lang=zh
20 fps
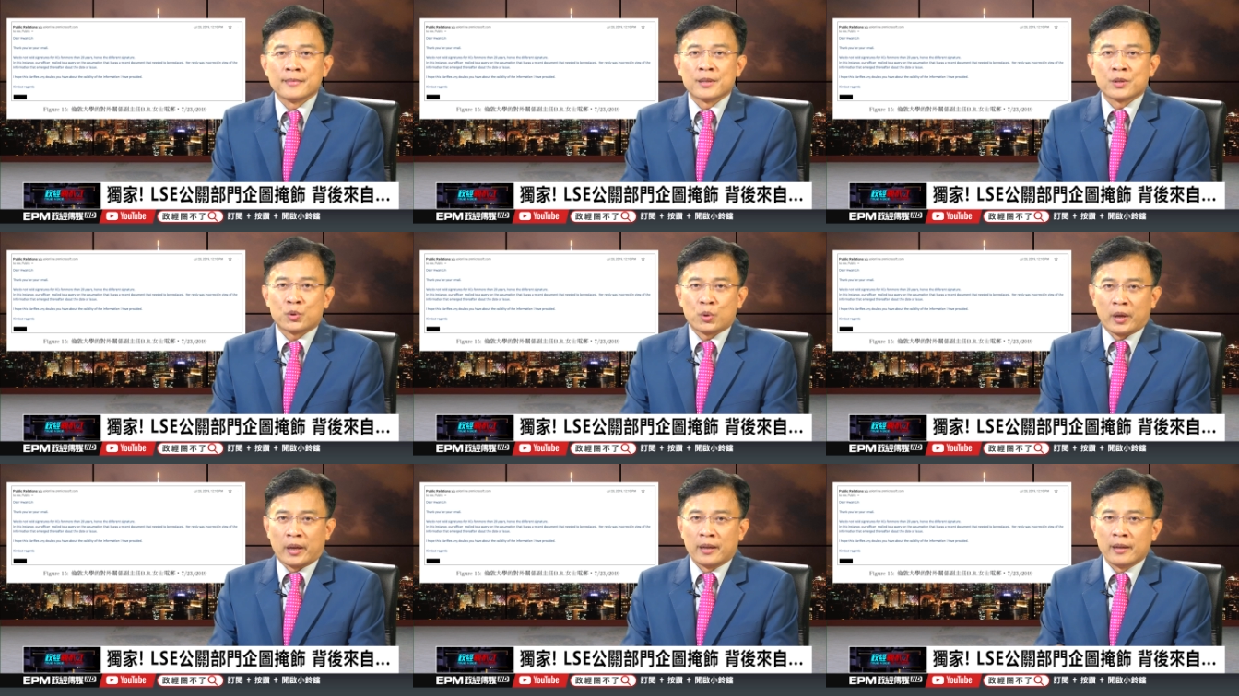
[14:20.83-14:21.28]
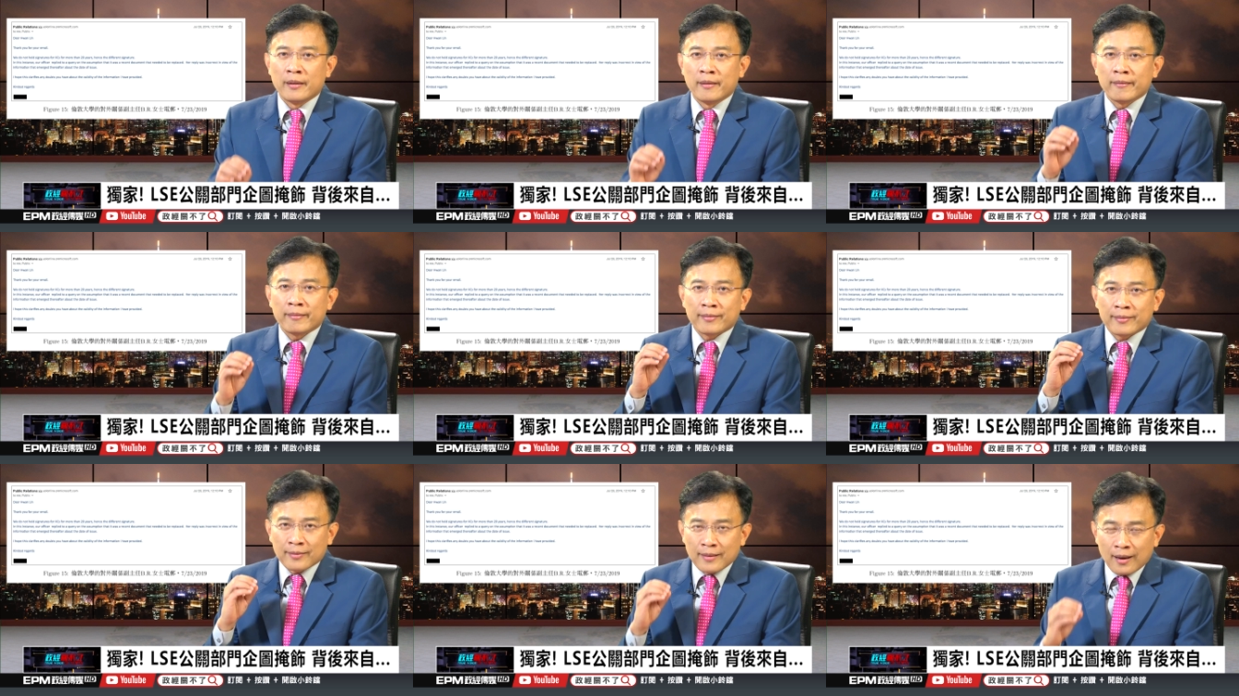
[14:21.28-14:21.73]
所以
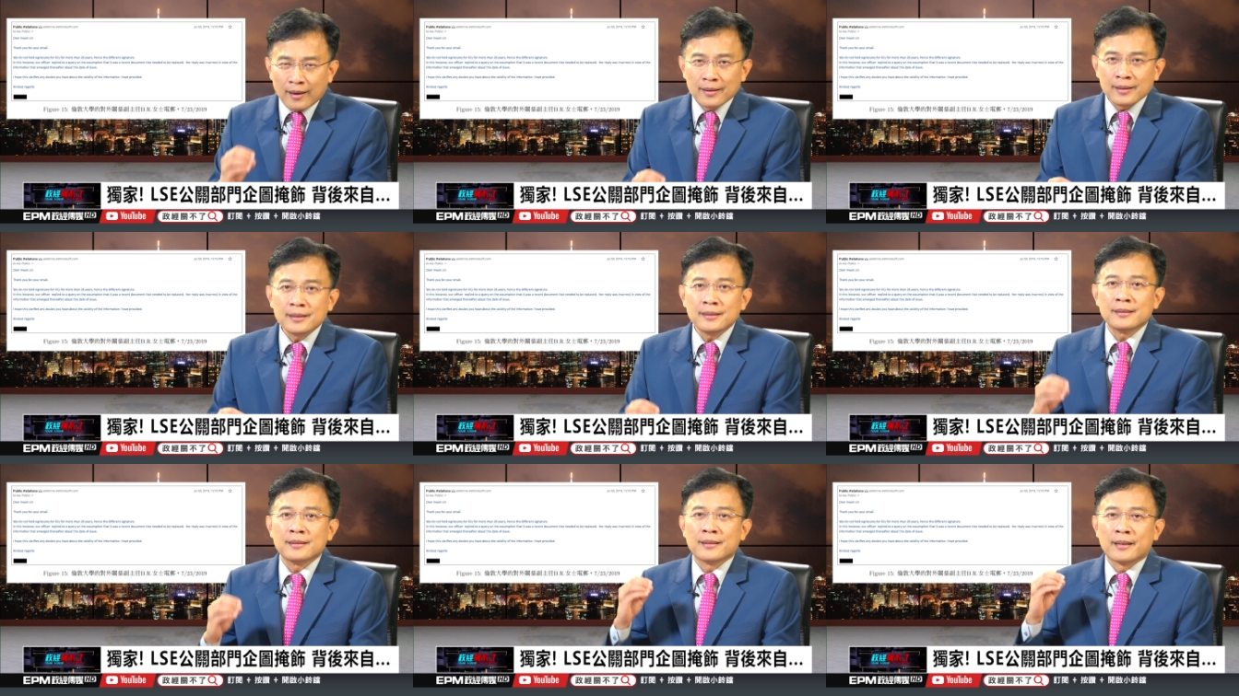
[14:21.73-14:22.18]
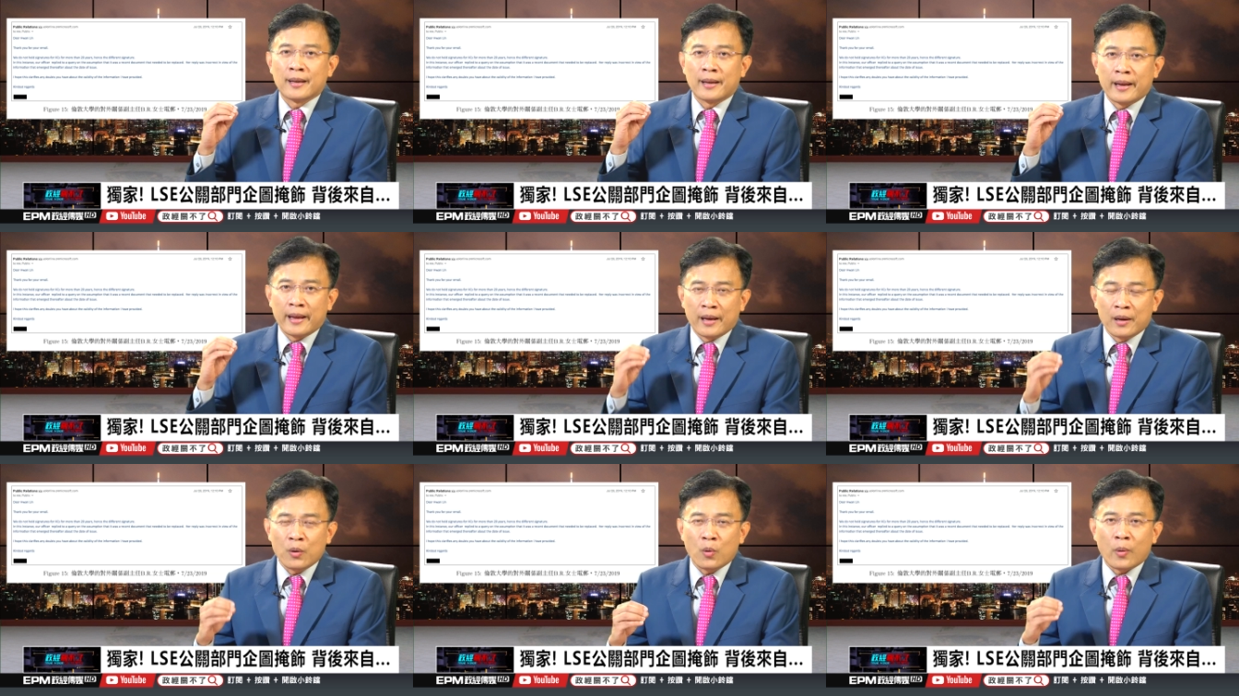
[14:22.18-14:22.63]
当
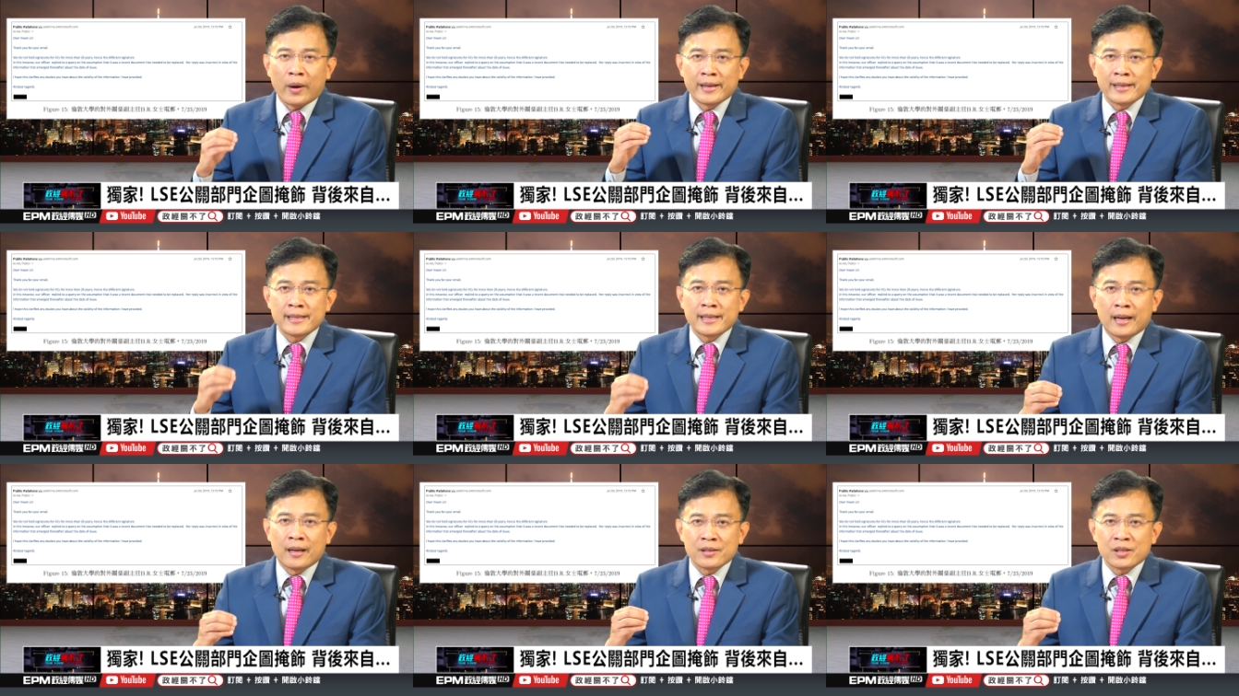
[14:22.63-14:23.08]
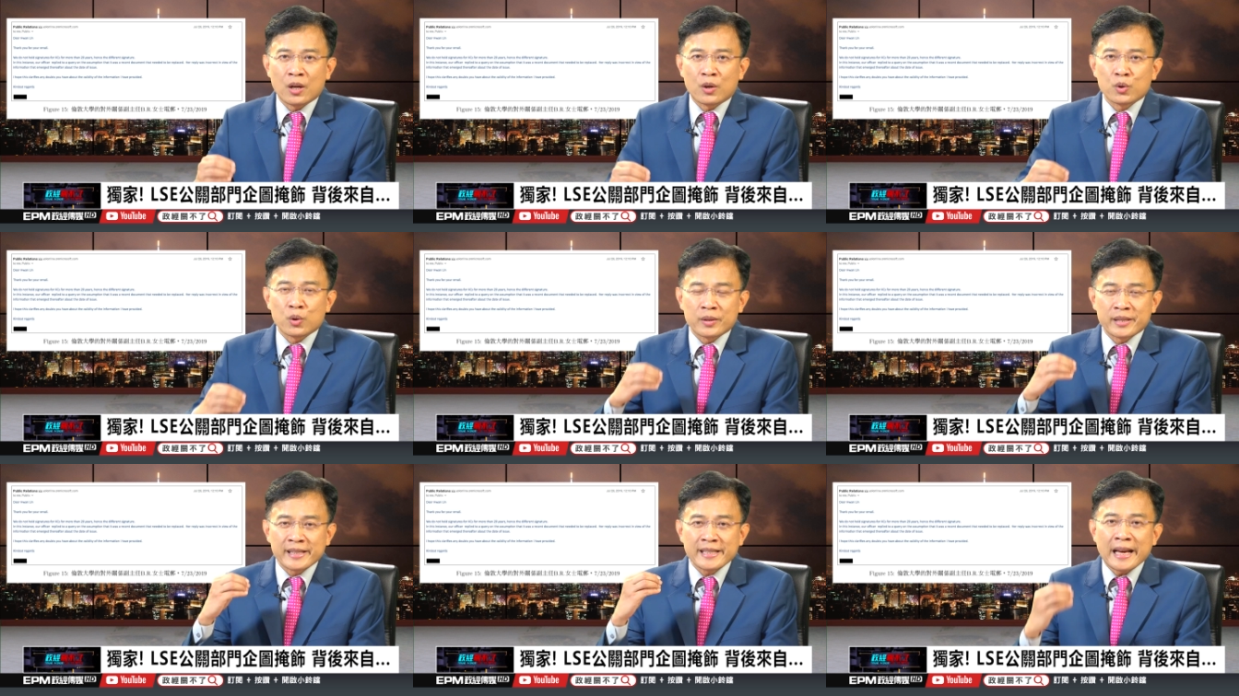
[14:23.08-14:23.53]
林环强教
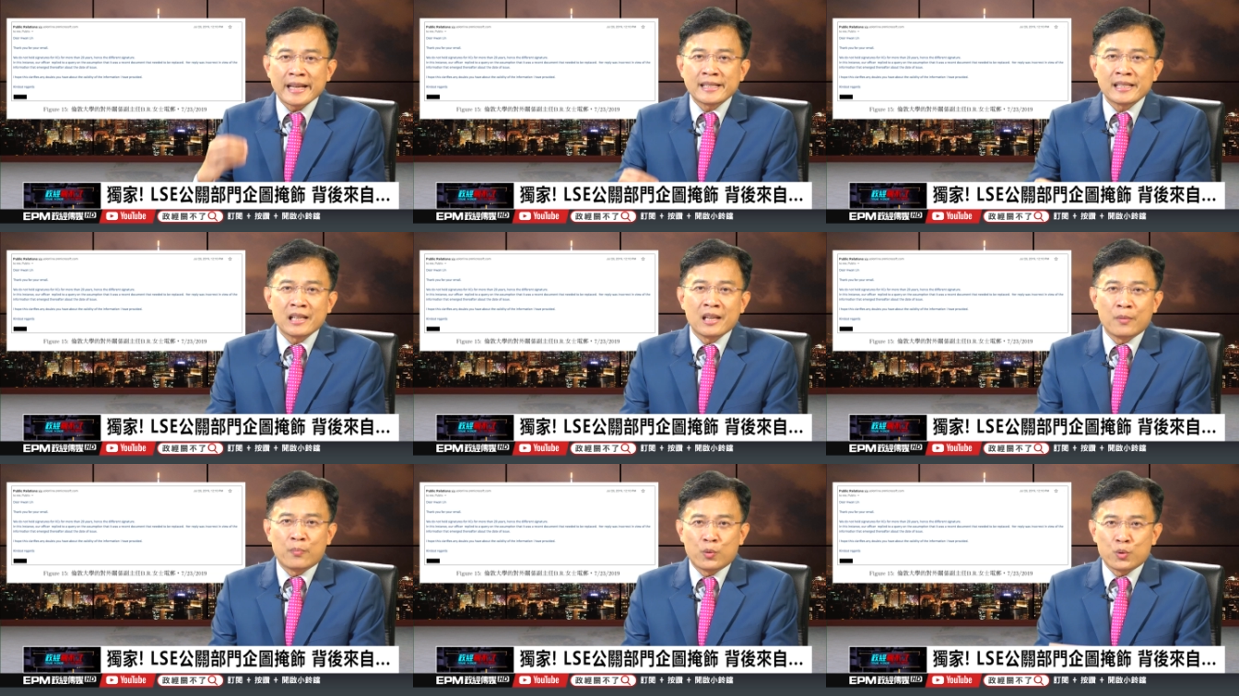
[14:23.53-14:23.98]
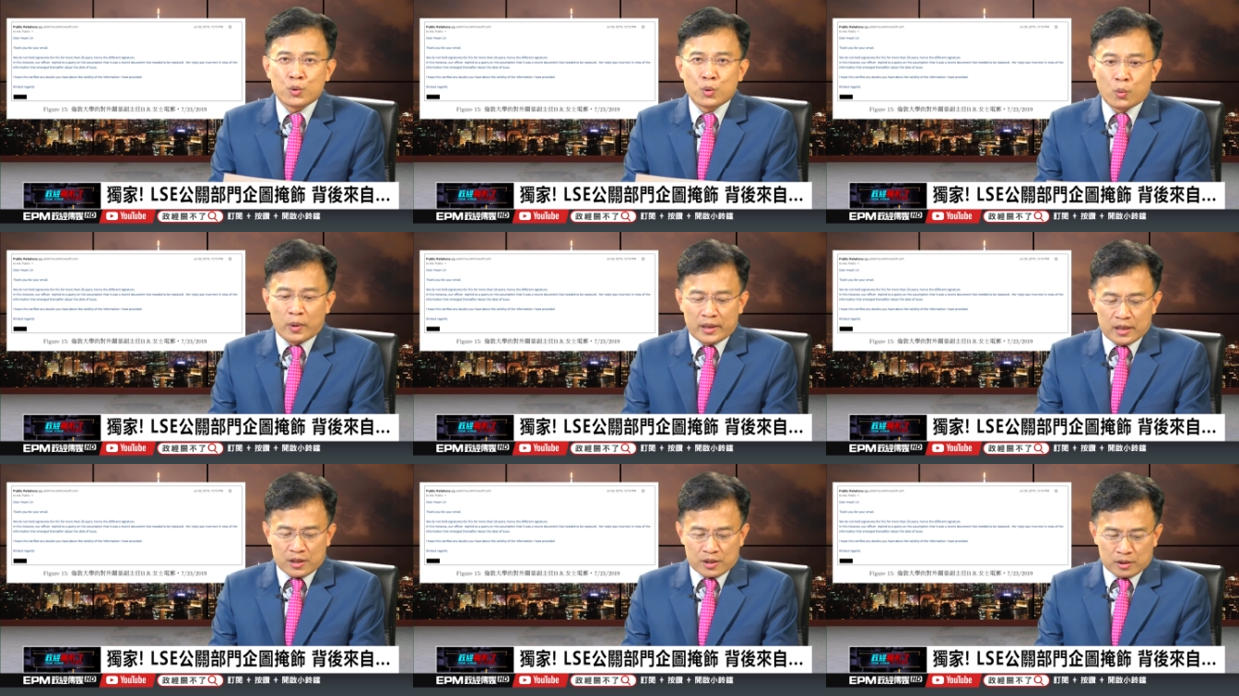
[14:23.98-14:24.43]
授再进一步去
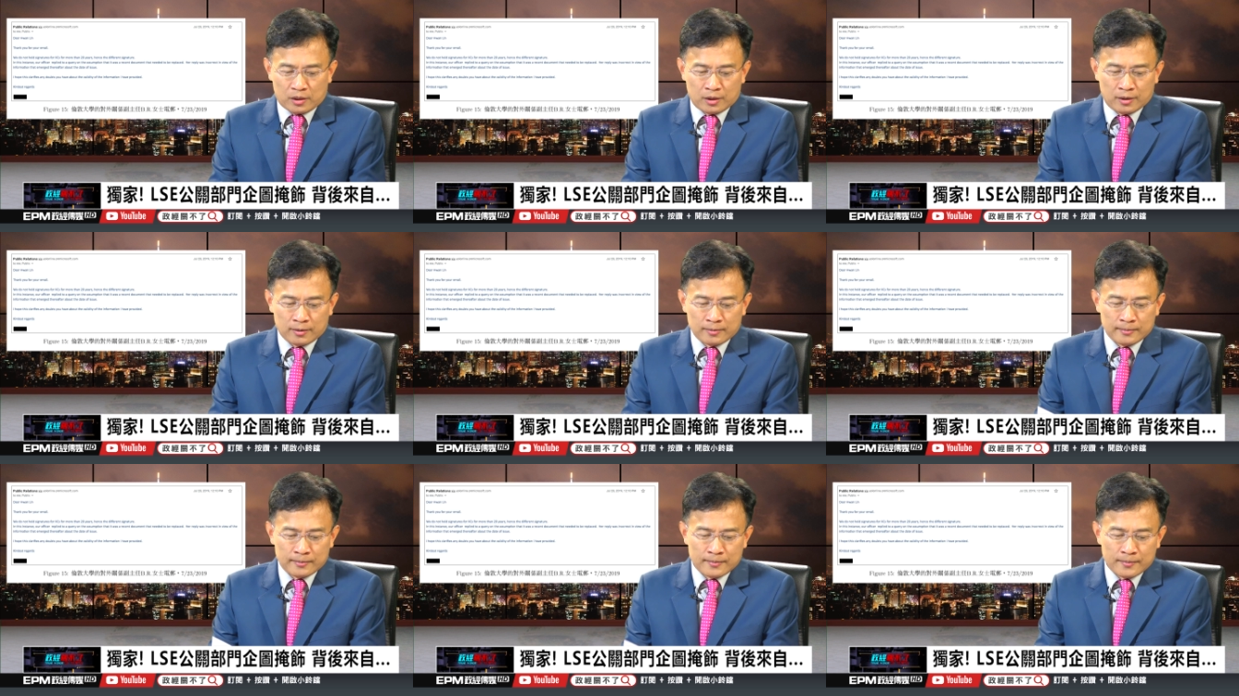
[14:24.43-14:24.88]
问的时候，